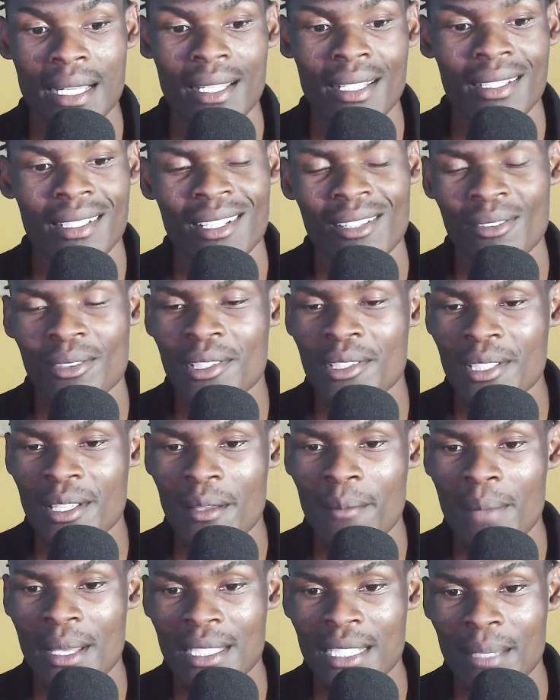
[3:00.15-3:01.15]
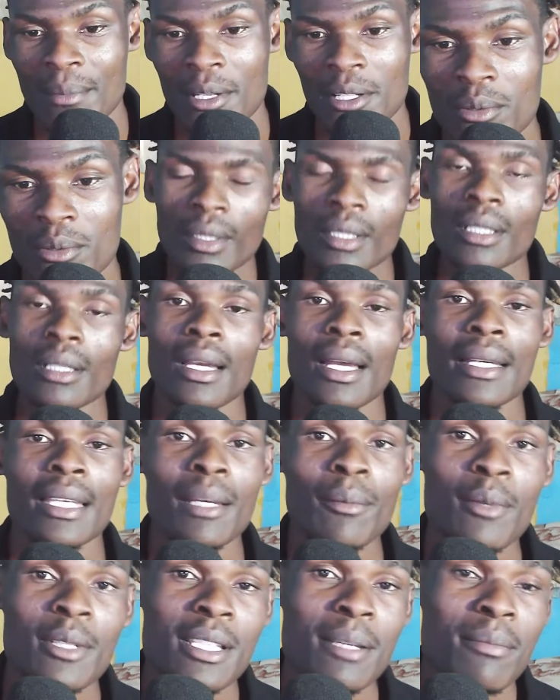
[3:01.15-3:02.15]
Então, isso é basicamente isso Aqui em
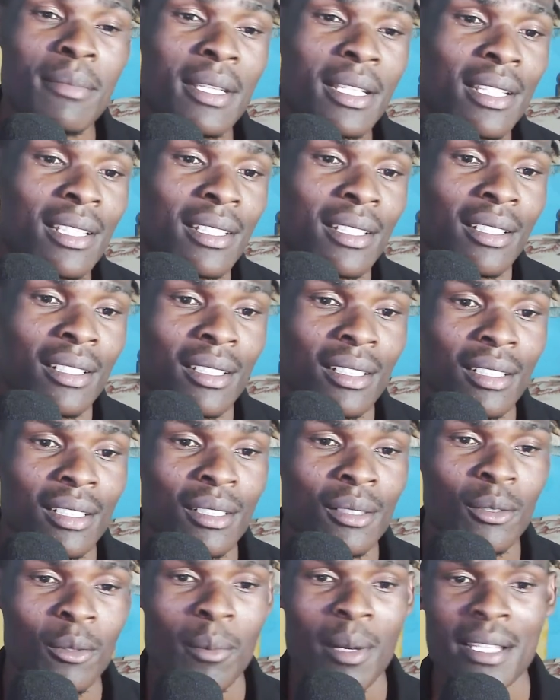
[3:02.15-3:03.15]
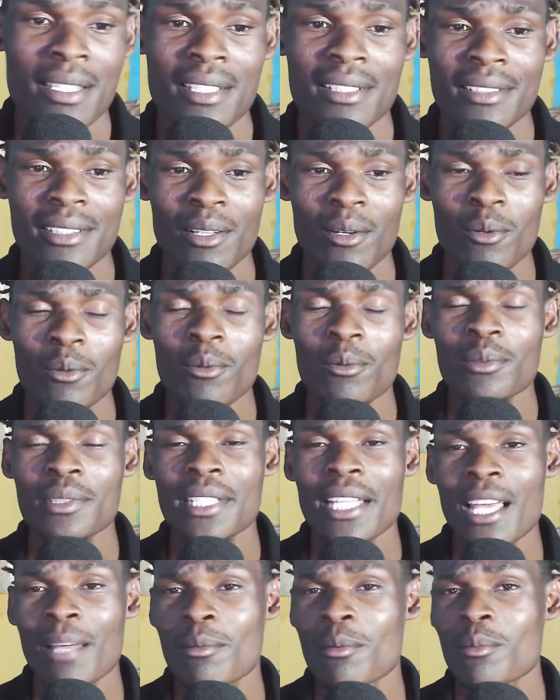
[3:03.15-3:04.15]
Moçambique, uh, no Brasil tem um
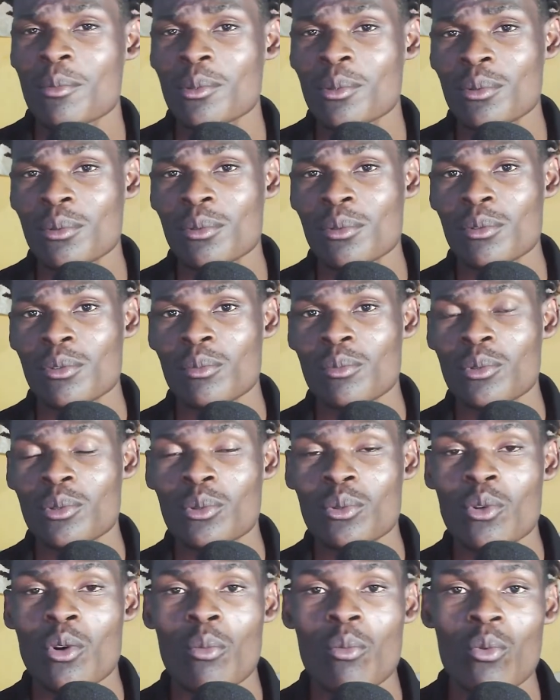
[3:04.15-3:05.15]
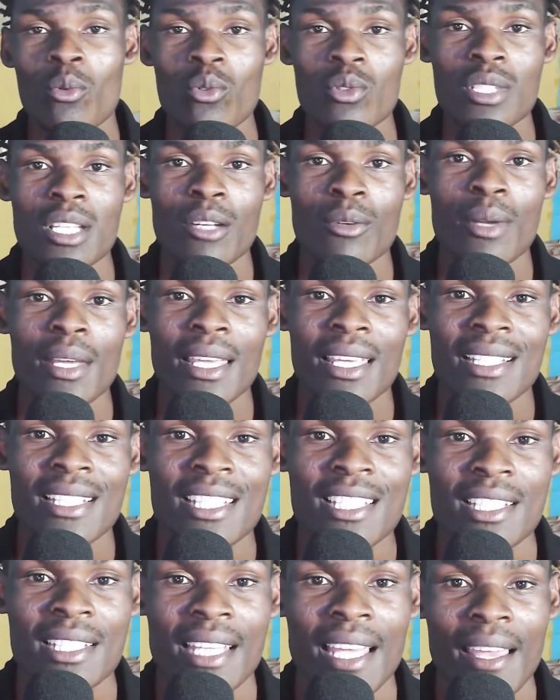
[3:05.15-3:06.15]
termo muito, muito comum usado aí que diz
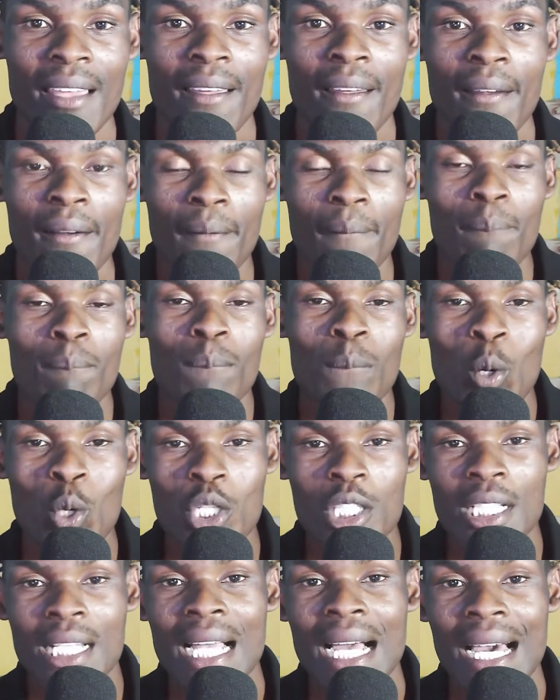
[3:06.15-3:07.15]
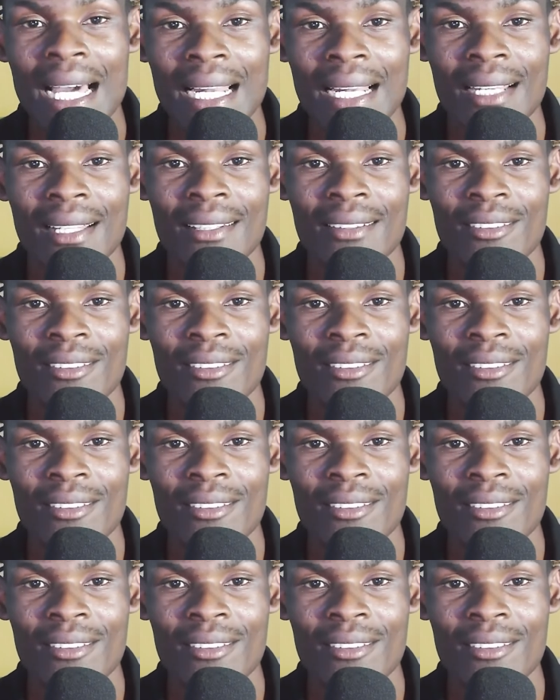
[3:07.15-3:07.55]
que é moscar.